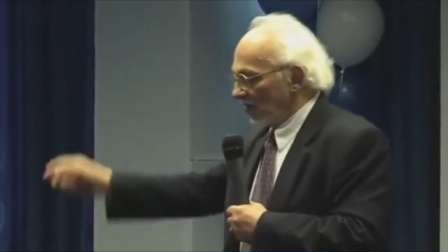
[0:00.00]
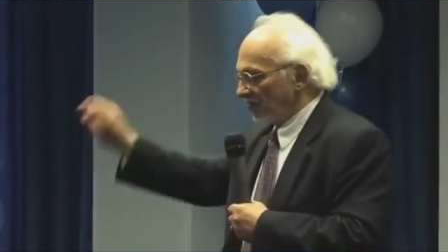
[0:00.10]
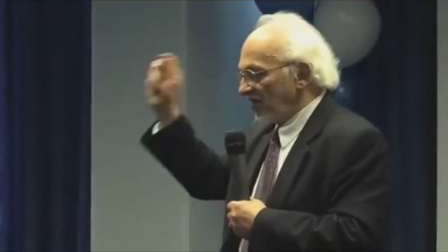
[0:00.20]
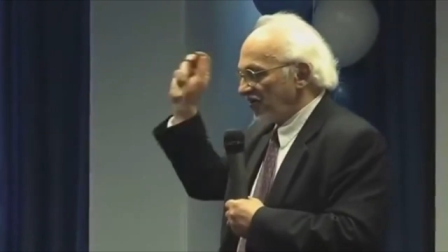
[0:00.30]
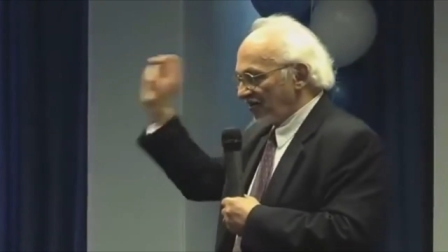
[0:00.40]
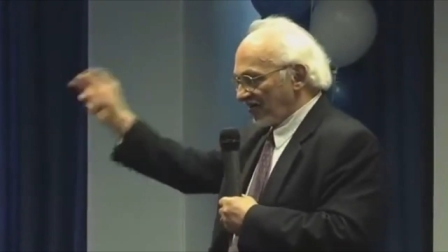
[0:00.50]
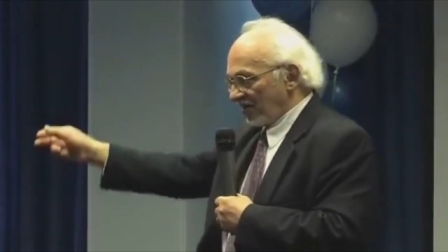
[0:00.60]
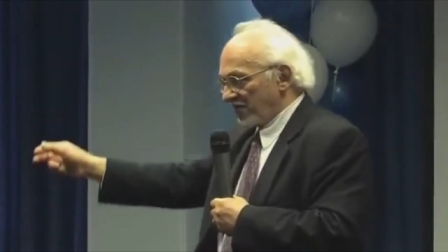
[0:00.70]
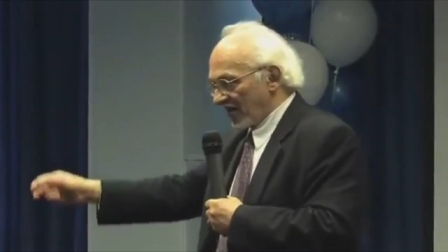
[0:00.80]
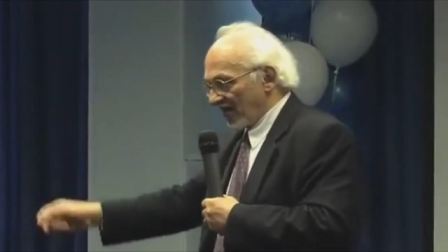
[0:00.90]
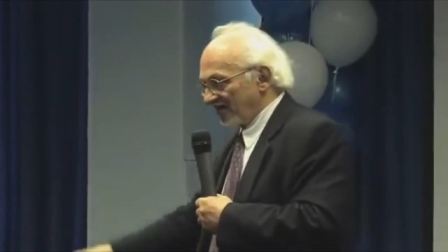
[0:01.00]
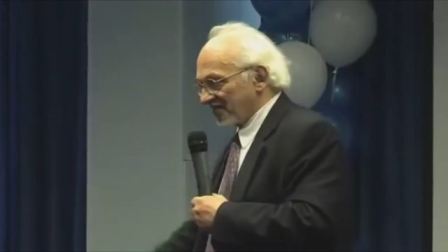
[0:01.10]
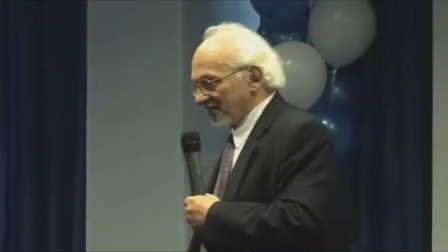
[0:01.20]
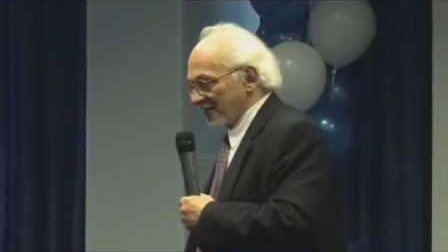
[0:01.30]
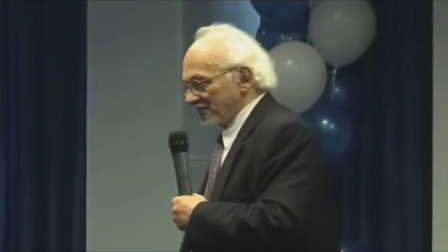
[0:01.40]
Птичий грипп –
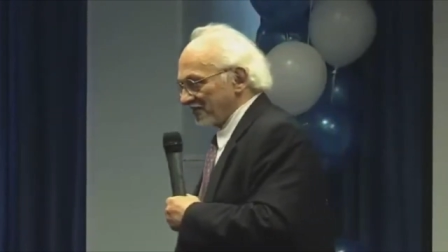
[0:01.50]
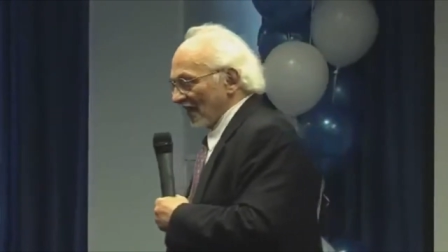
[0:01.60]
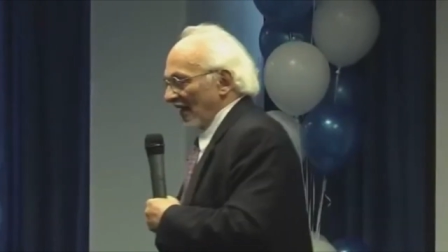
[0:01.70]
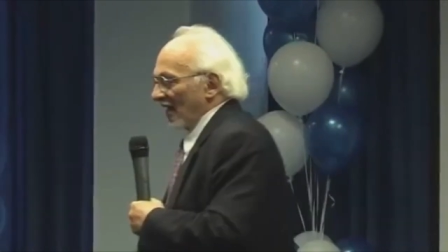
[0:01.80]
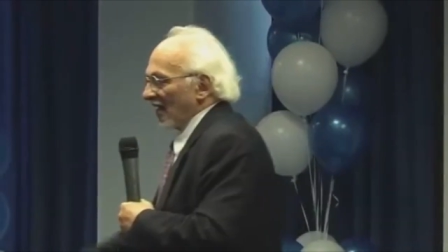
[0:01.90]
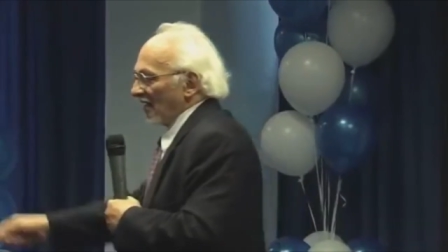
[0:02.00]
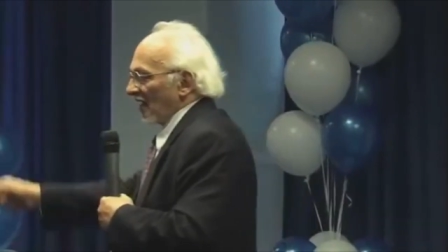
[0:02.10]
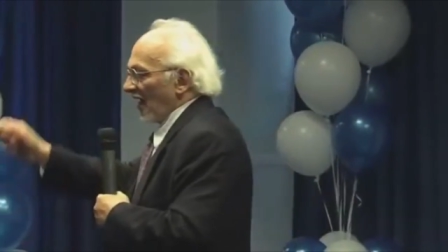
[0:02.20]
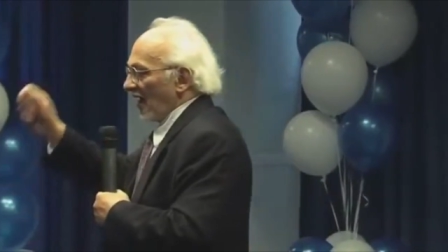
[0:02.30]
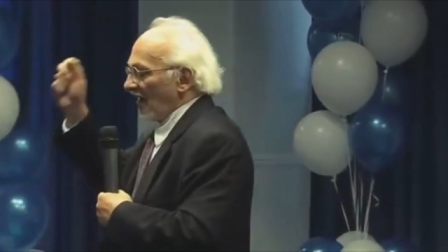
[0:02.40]
раз – а,